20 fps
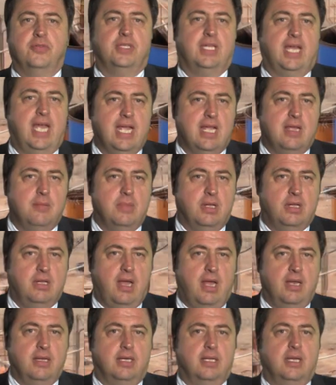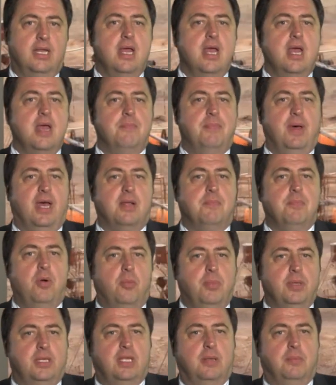Verträge mit kleineren
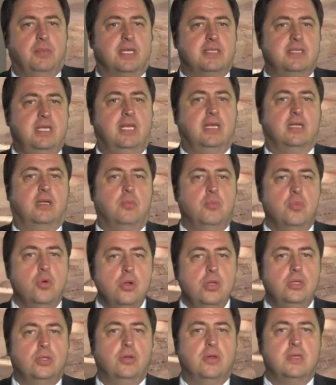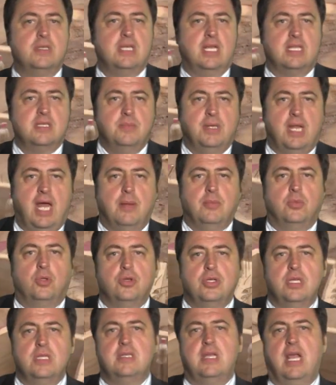Bergbaubetrieben gesicherter Mühlendurchsatz mit einem
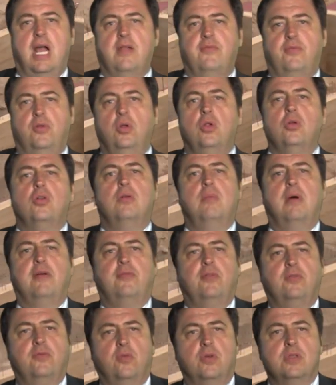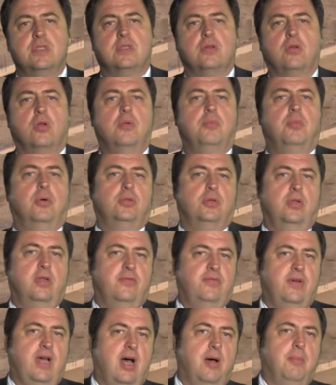Durchschnittsgehalt von 0,5 Unzen Gold pro
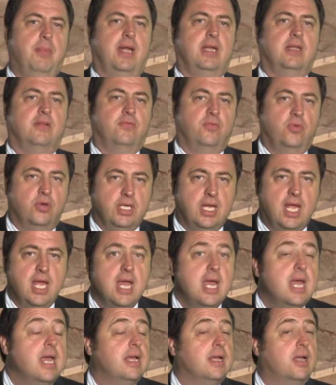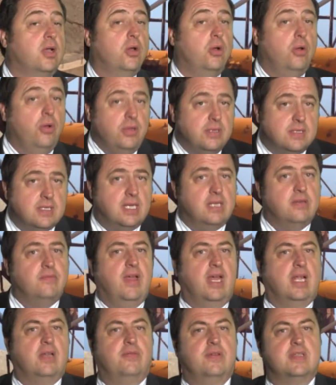Tonne verarbeitet wurde, größeren
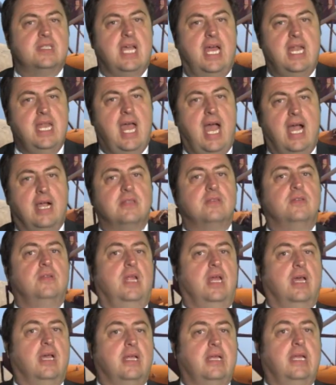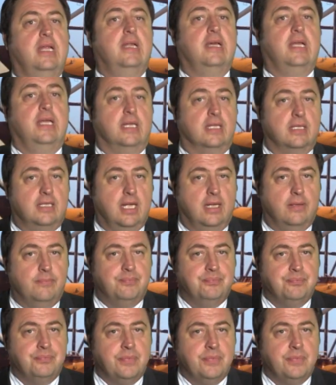Wert für seine Aktionäre generieren kann.